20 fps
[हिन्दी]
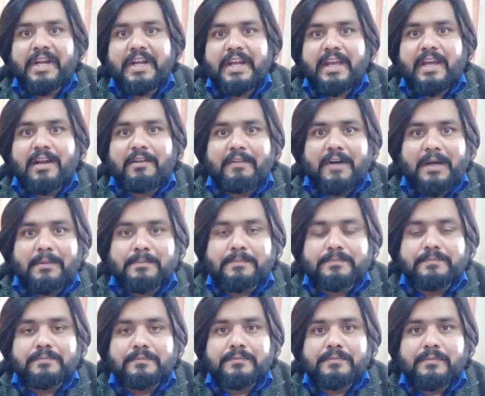डेयर अवाम
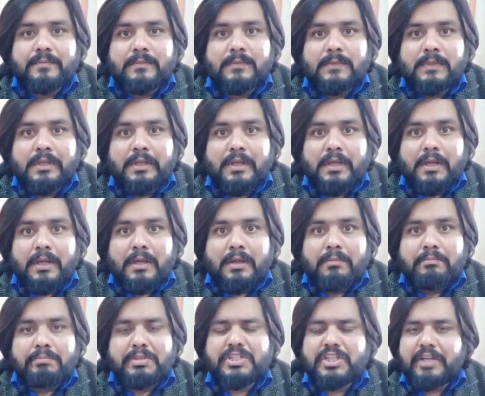
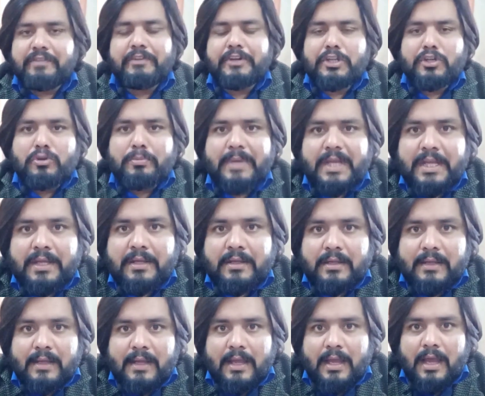पिछली वीडियो में
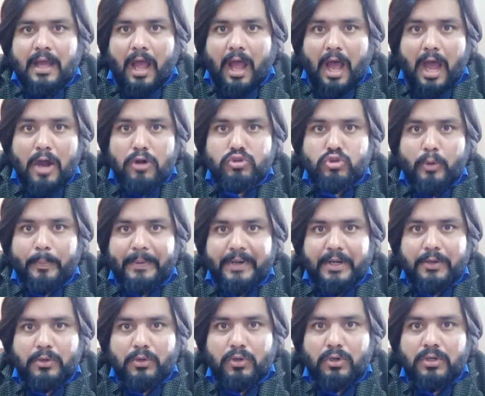हाउ टू ओपन अ
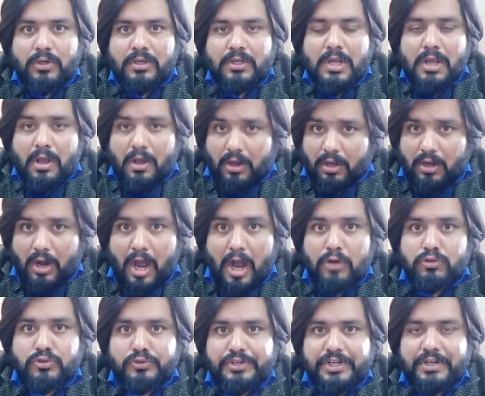डोर और
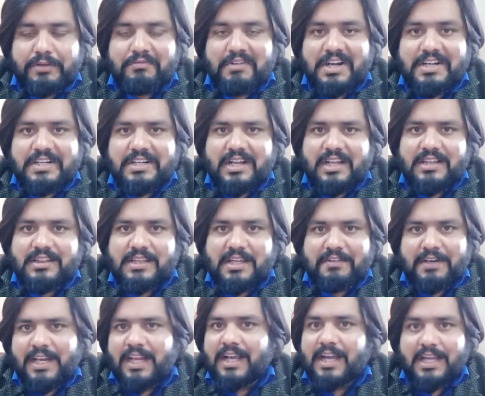हाउ टू ड्रिंक वाटर का
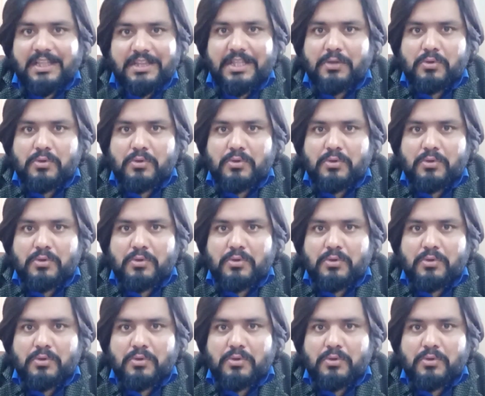तवा लगाते